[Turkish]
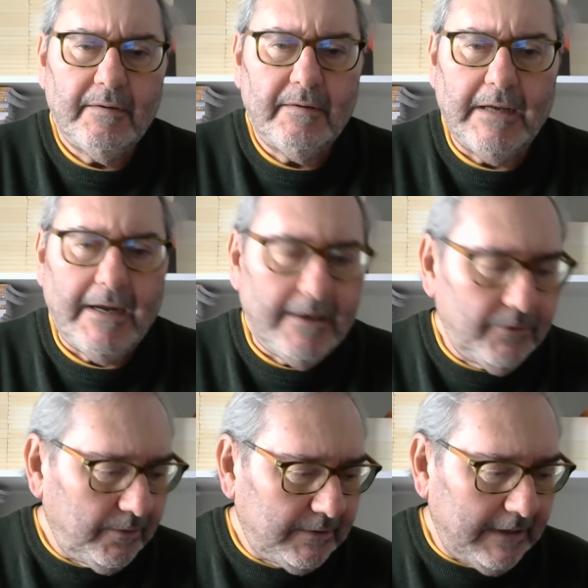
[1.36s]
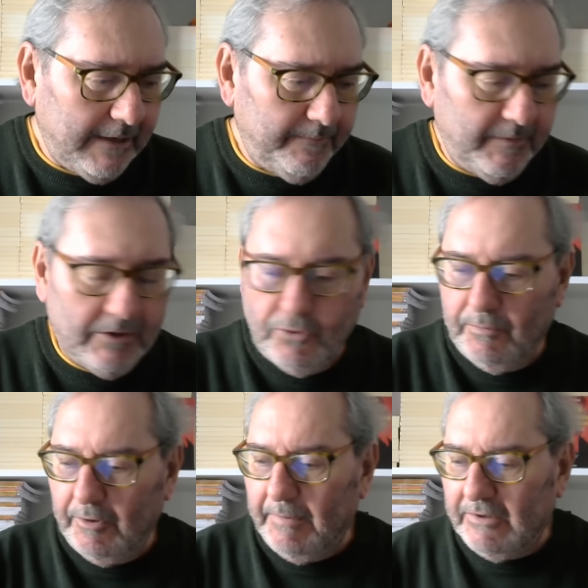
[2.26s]
Değerli dostlar,
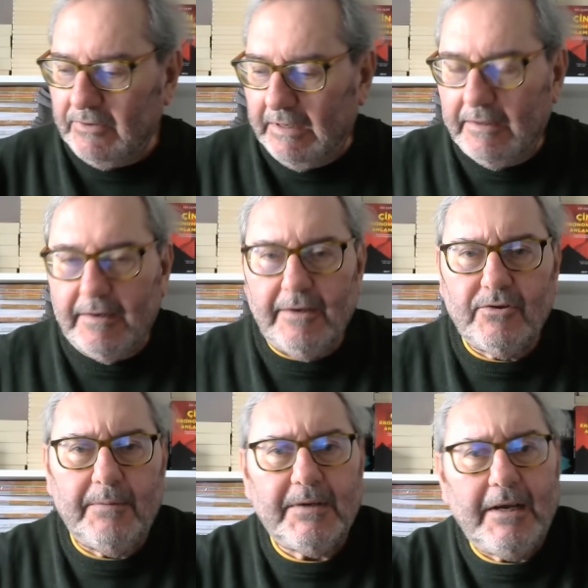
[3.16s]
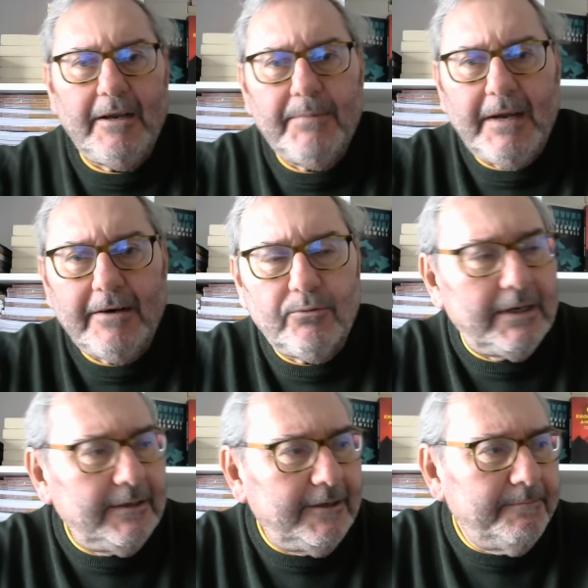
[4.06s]
Cumhurbaşkanı Recep Tayyip
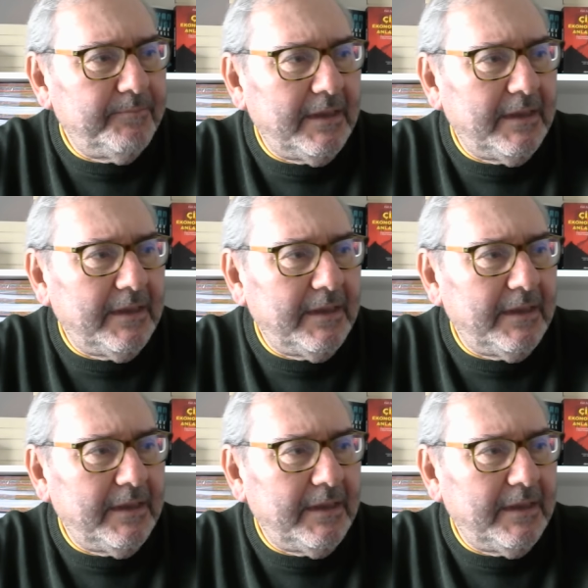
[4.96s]
Erdoğan'ın